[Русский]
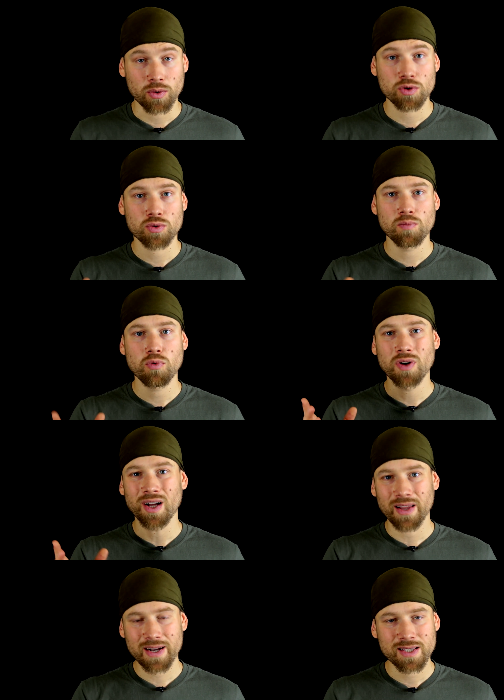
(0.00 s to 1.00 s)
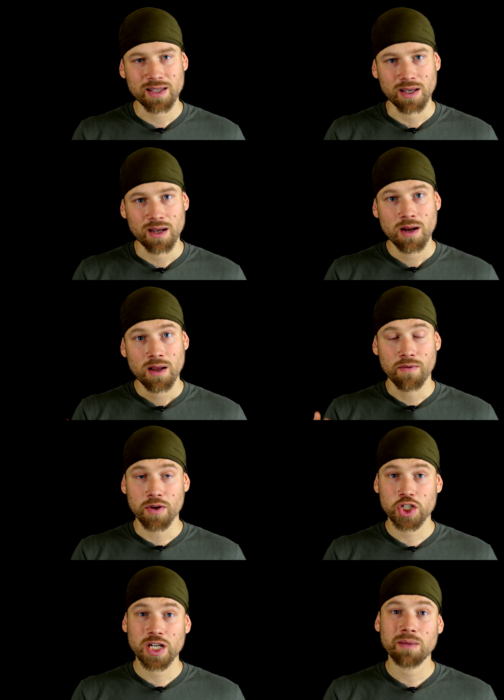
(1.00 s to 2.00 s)
То есть судьбу галактики
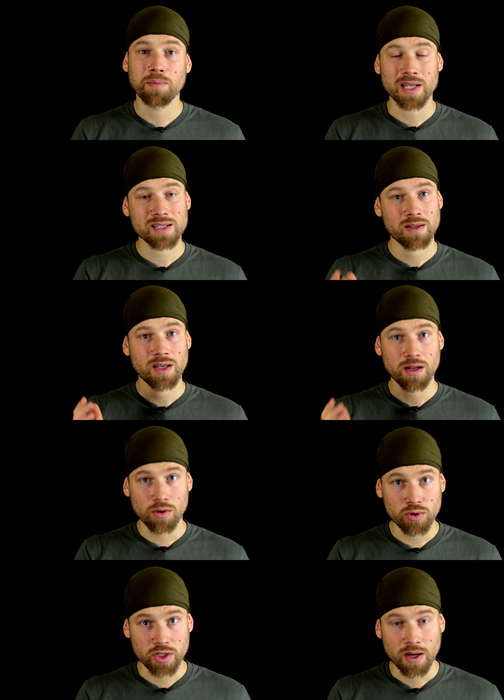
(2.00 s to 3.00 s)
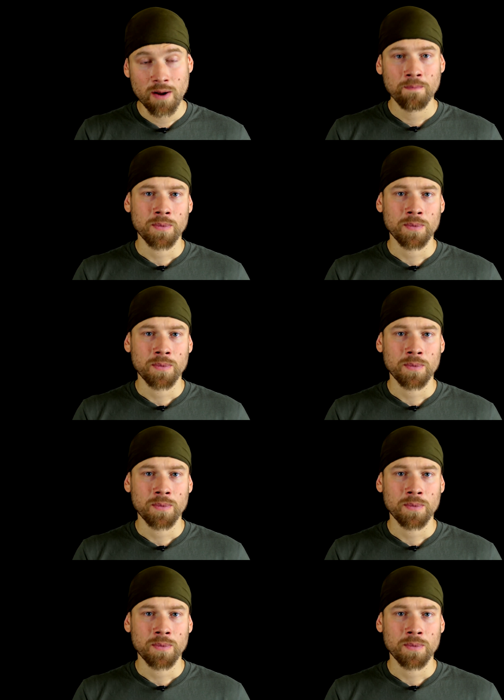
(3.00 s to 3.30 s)
вершат простые люди.